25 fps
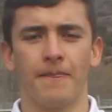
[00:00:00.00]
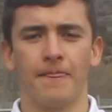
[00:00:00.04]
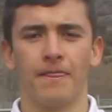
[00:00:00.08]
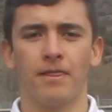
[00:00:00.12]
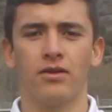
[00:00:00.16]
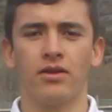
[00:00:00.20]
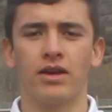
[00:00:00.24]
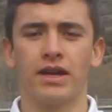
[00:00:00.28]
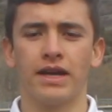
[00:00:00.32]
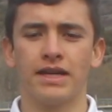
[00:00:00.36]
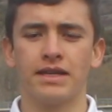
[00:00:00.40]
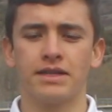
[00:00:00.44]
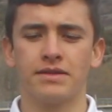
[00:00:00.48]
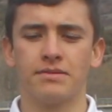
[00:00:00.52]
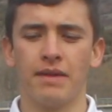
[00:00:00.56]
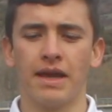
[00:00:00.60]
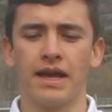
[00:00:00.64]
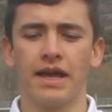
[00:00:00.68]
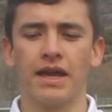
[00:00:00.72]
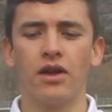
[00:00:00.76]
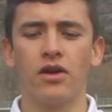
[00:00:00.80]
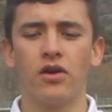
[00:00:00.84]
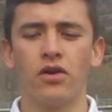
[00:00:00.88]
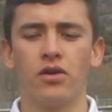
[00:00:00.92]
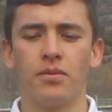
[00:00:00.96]
lo que es
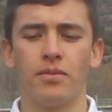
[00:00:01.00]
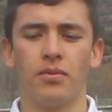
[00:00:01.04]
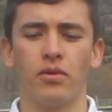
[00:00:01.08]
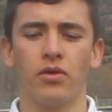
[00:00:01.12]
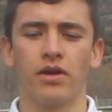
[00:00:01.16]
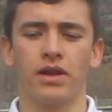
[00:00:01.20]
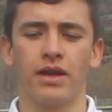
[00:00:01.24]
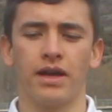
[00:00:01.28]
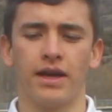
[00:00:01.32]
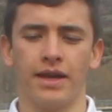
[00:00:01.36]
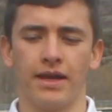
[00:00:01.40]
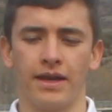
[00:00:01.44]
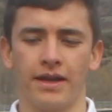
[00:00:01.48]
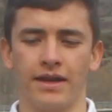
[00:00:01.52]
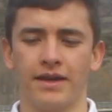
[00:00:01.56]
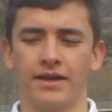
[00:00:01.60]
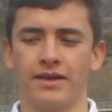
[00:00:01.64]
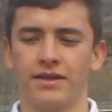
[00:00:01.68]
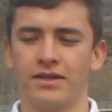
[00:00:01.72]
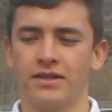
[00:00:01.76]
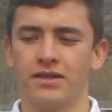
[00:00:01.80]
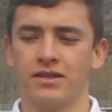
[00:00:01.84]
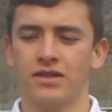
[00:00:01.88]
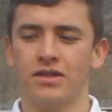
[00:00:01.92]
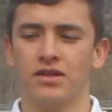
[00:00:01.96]
México, porque,
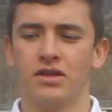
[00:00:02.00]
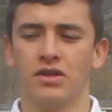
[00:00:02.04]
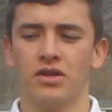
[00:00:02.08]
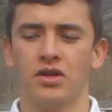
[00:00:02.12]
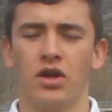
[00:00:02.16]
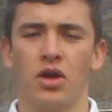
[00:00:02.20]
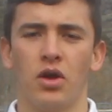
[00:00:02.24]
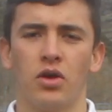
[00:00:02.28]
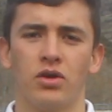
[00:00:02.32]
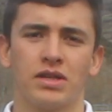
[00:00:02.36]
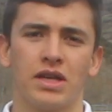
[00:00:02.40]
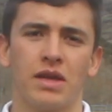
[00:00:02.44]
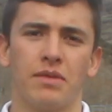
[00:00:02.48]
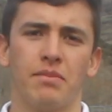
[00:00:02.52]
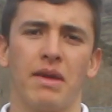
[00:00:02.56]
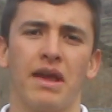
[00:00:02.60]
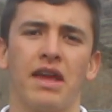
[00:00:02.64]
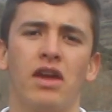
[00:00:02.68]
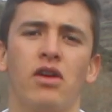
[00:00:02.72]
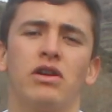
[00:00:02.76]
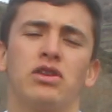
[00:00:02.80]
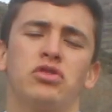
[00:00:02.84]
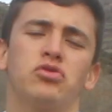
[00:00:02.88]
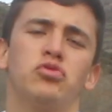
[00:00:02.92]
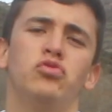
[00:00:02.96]
o sea, en
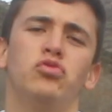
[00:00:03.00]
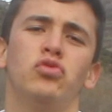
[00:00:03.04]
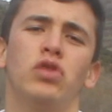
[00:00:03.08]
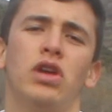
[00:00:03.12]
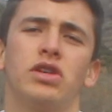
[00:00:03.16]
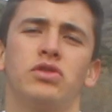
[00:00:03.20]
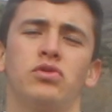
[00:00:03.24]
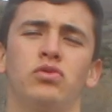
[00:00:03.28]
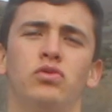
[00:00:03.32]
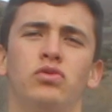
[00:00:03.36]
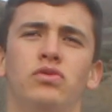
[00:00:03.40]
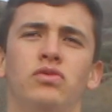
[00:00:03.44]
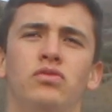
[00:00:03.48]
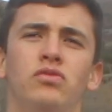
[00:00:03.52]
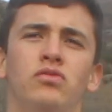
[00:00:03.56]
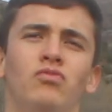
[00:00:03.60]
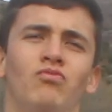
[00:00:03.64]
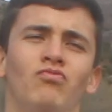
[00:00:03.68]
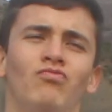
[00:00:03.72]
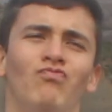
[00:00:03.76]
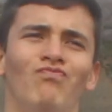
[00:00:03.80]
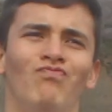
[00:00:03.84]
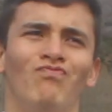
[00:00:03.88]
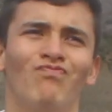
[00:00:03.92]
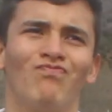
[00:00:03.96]
México es un, es un,